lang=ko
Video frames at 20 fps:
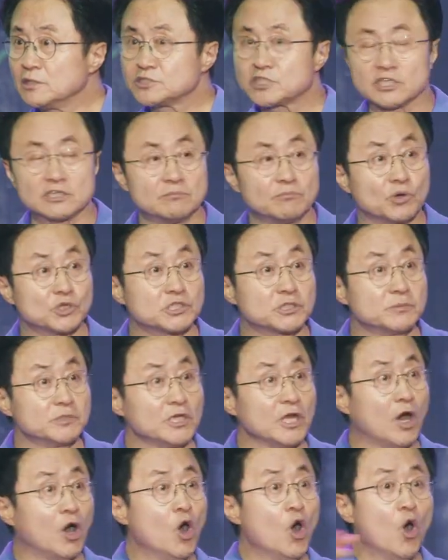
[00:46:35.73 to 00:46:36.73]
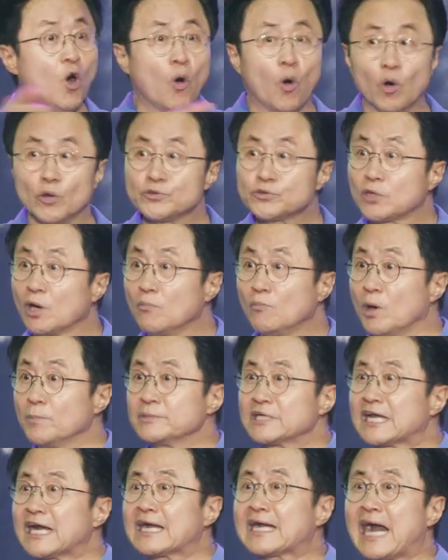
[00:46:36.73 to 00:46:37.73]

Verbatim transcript: 지금 보시면요, 온통 뭡니까?